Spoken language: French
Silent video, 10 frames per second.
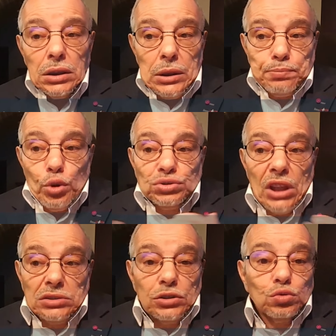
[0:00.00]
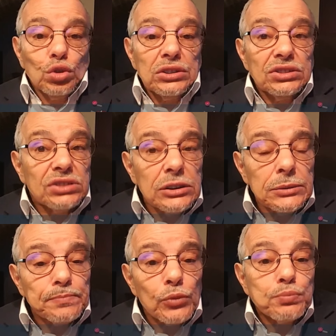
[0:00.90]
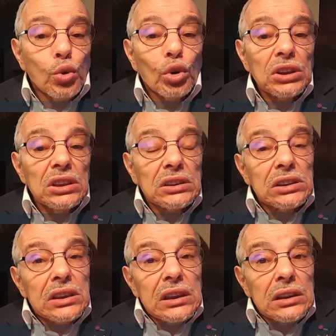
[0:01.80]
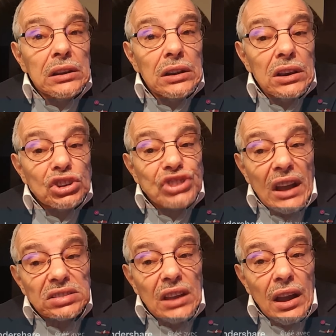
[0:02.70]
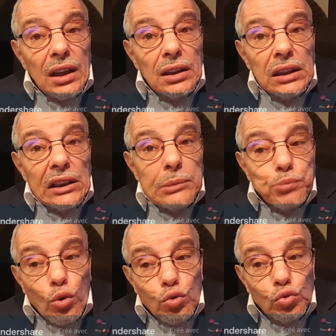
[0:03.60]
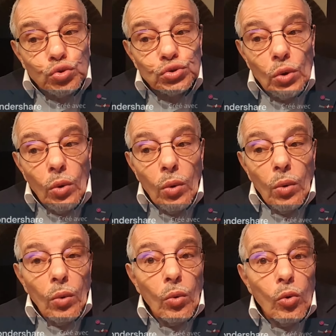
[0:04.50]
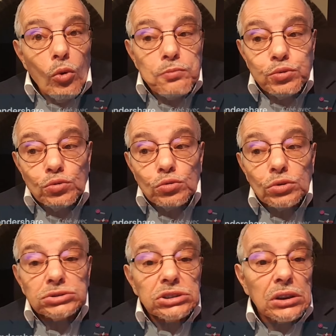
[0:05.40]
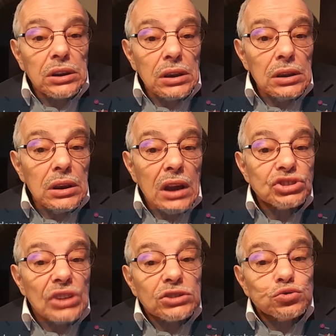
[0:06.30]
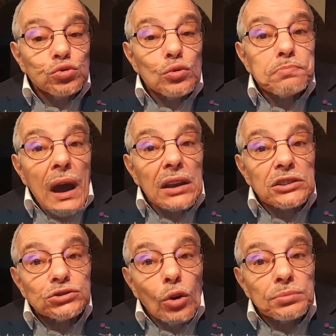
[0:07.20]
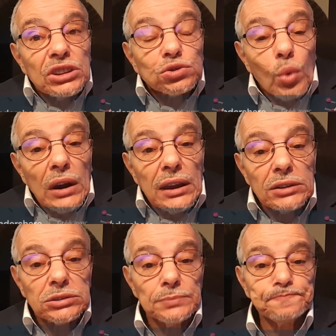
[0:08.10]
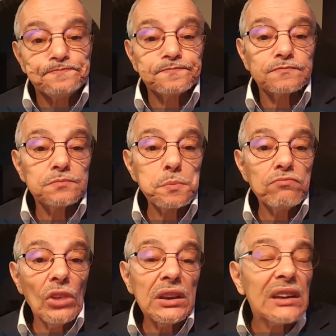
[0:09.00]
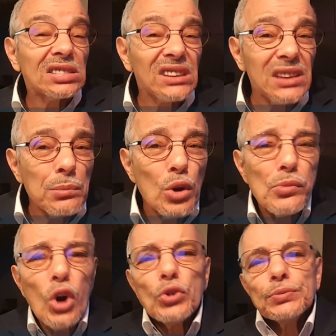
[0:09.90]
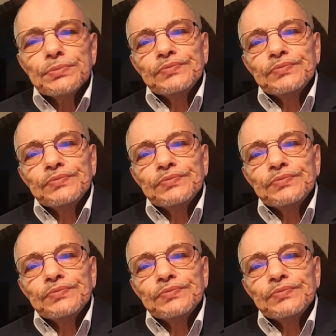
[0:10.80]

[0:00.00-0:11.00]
il peut être utilisé pour irriguer les jardins et les pelouses ou pour tirer la chasse d'eau, par exemple, des toilettes. Quatrièmement,